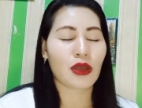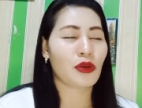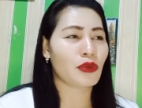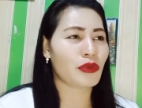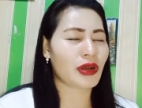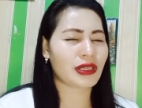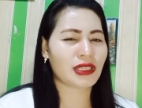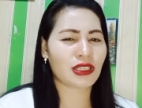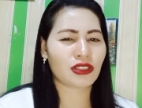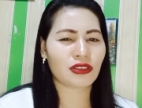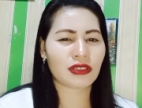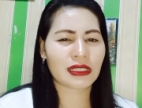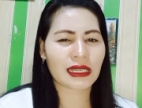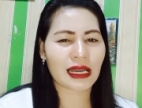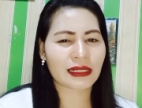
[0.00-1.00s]
Huwag
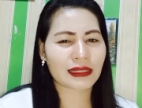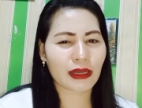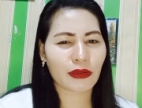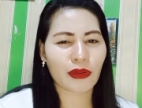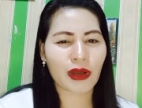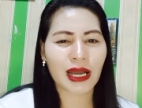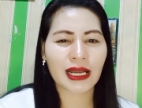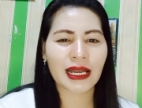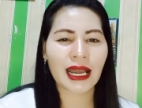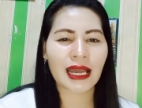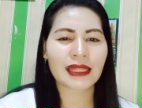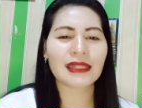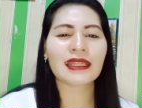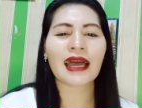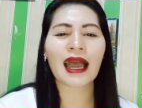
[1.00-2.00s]
ninyo siyang
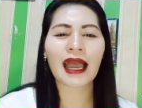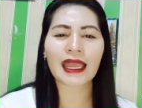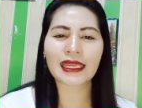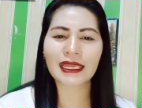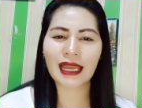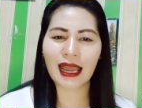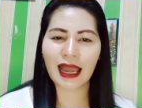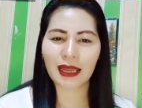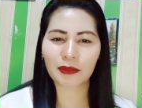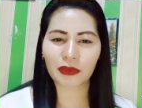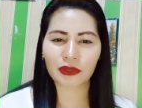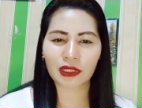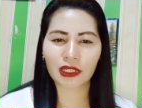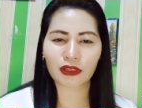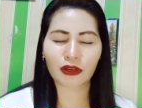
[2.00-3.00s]
tawagan, hayaan
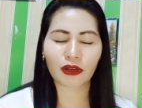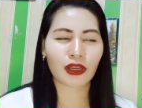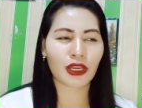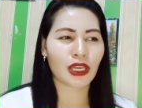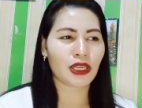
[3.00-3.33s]
po ninyo.